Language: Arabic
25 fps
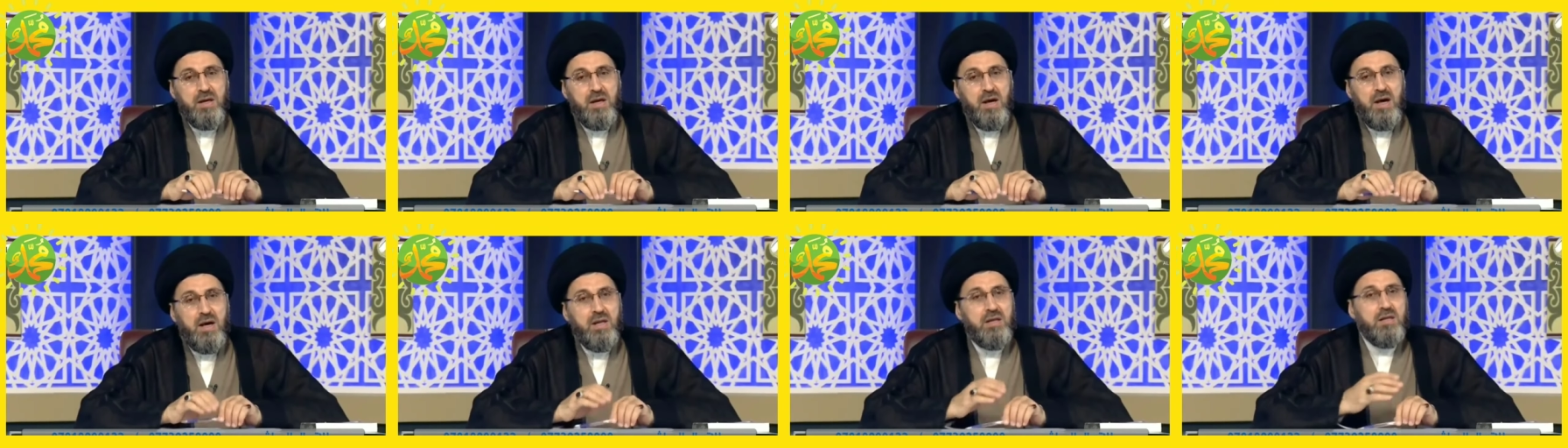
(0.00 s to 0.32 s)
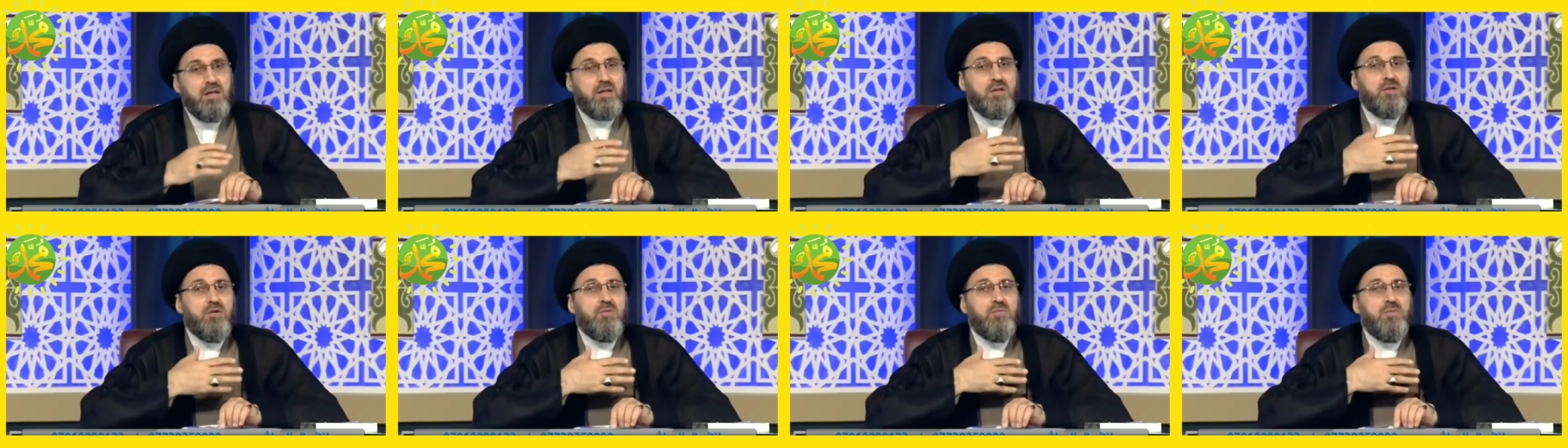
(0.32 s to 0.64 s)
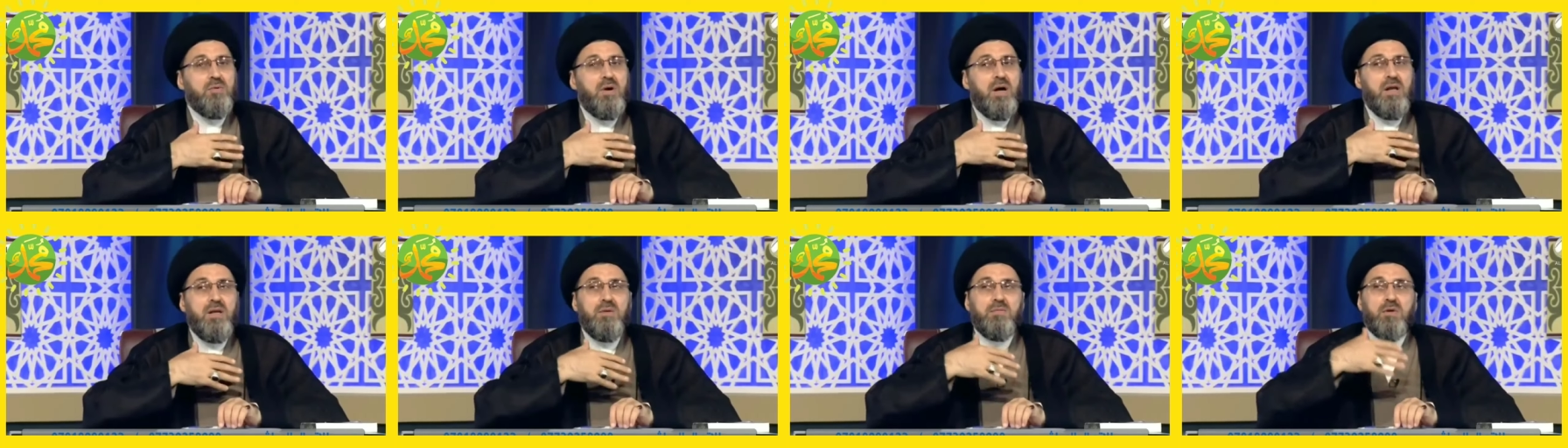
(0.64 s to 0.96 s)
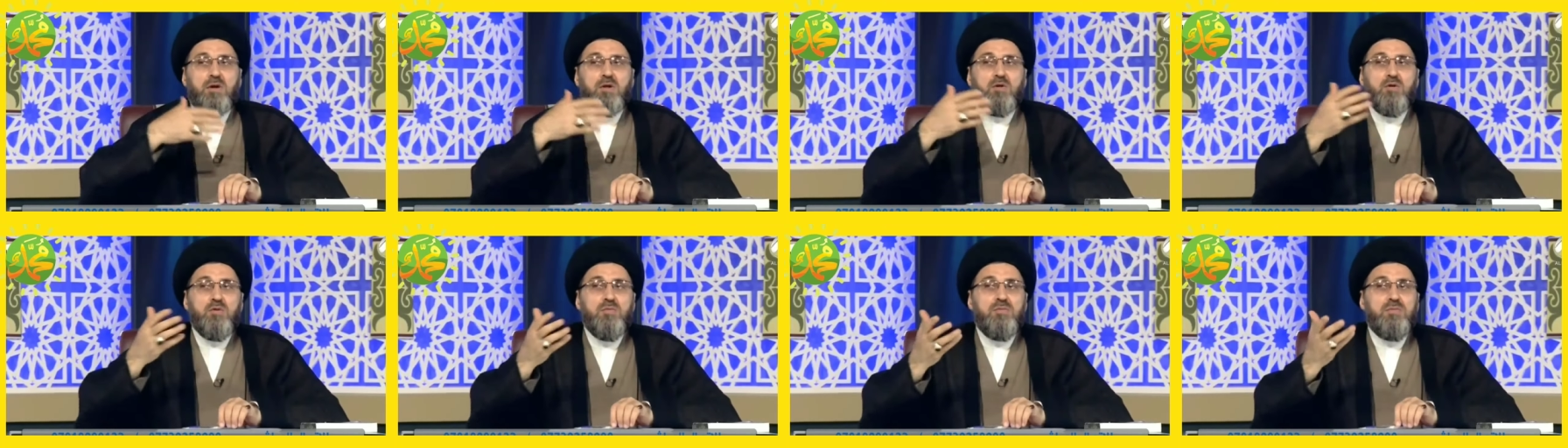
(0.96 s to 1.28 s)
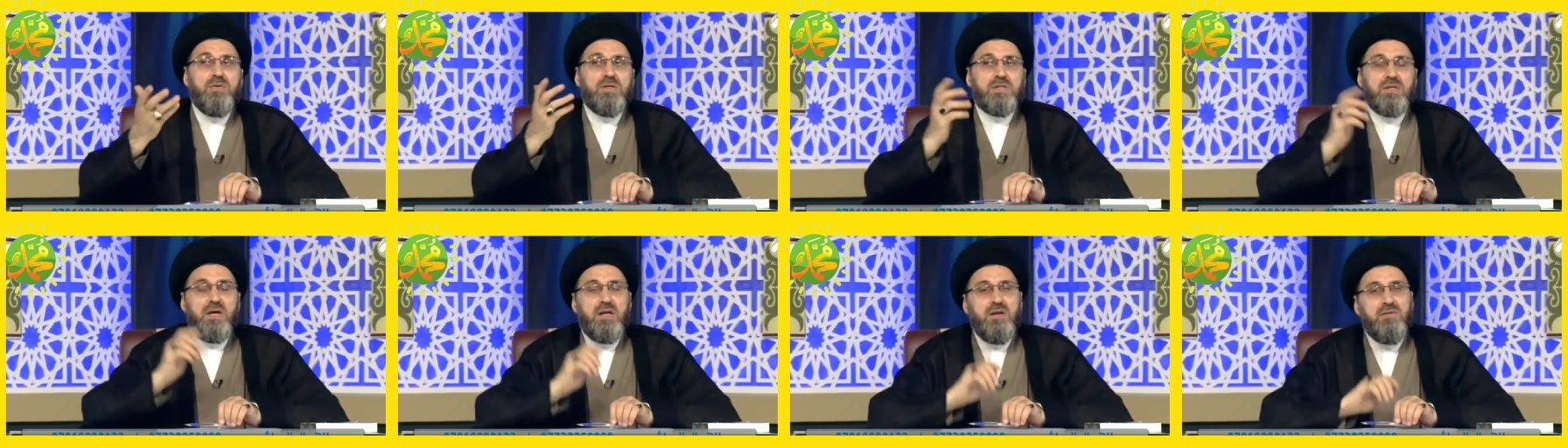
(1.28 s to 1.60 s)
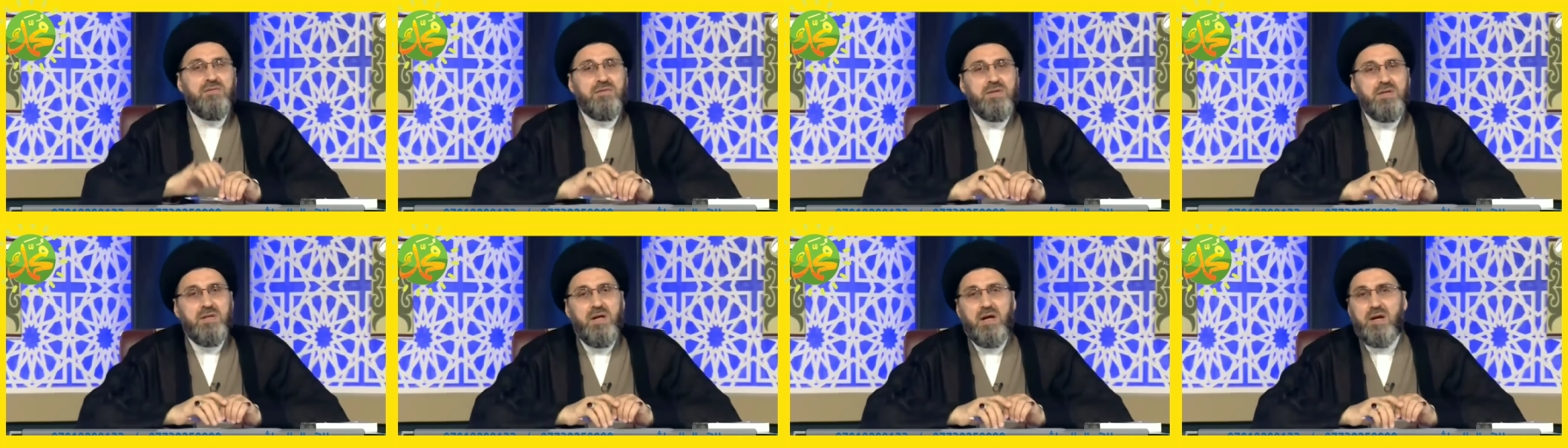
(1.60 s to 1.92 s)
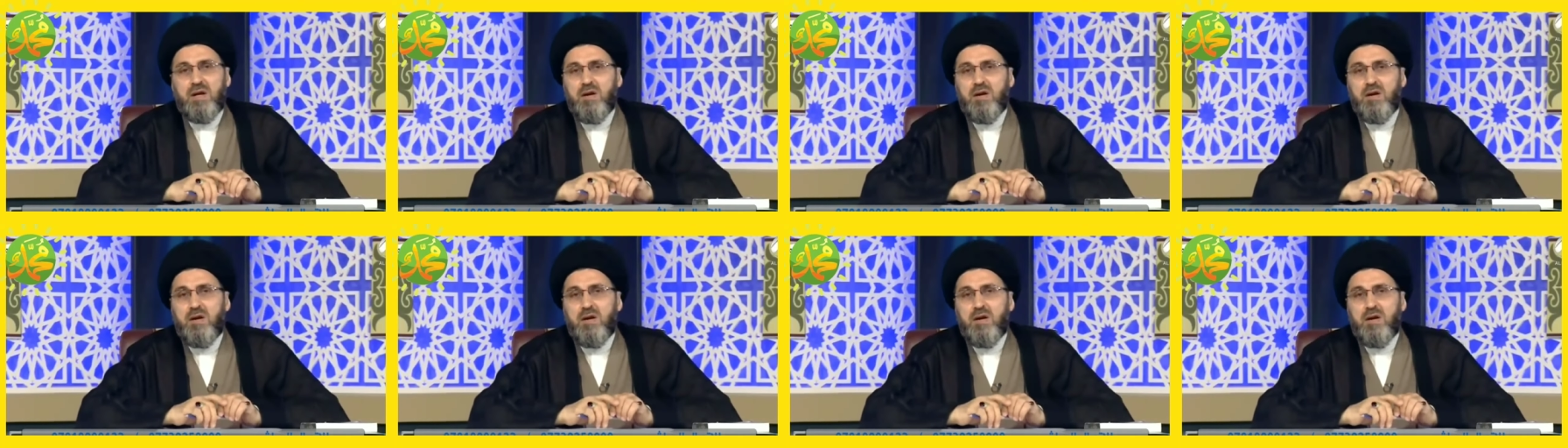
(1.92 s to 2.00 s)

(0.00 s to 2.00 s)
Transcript: أنا يطلب أنا مطلوب مئة ألف دينار